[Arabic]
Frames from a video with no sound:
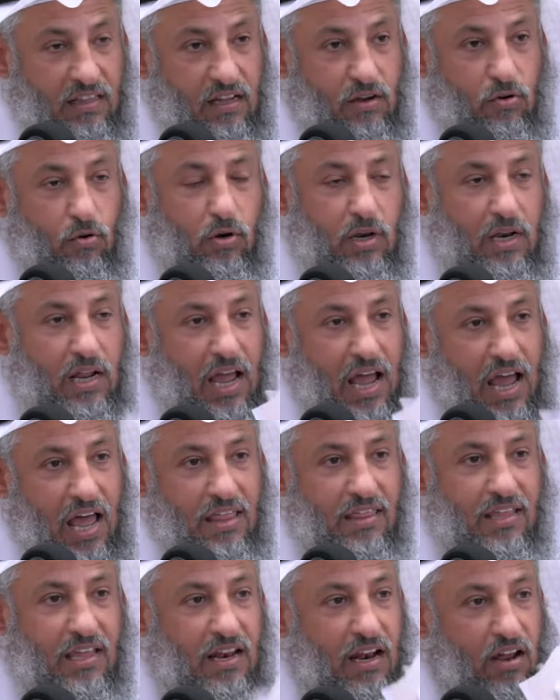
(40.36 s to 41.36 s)
تكون
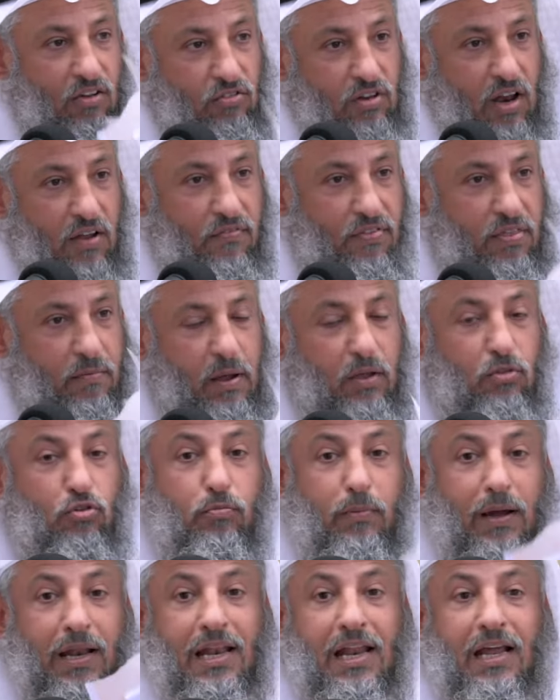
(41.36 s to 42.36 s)
لهذه الأصناف ثم
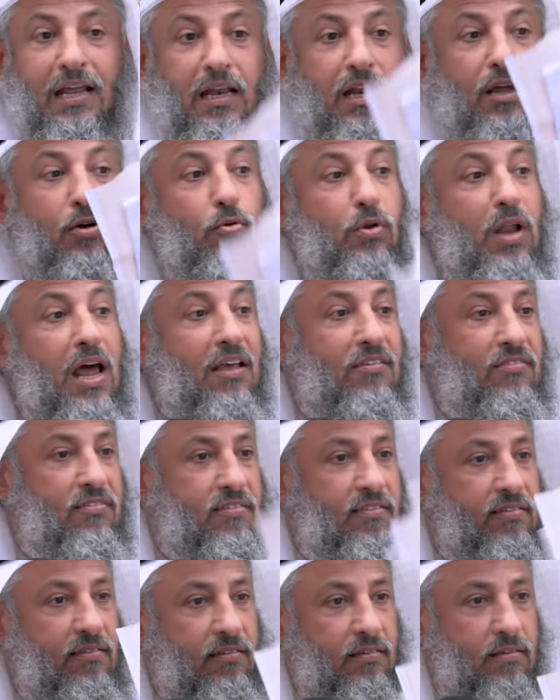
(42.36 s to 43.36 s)
تملك
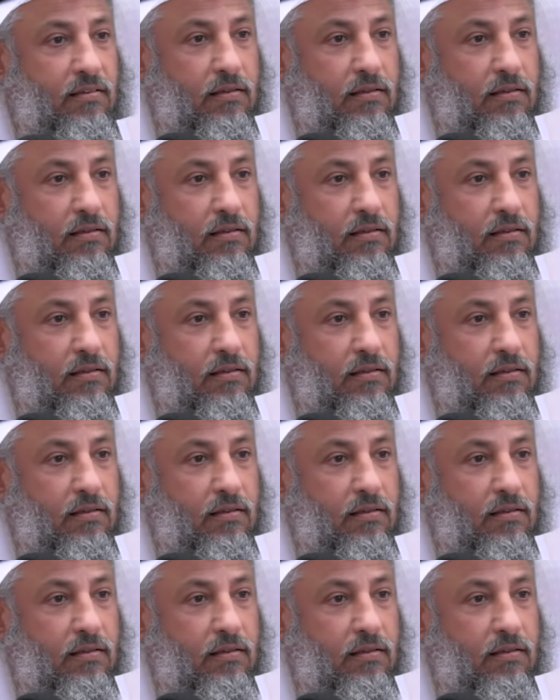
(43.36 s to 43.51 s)
لأناس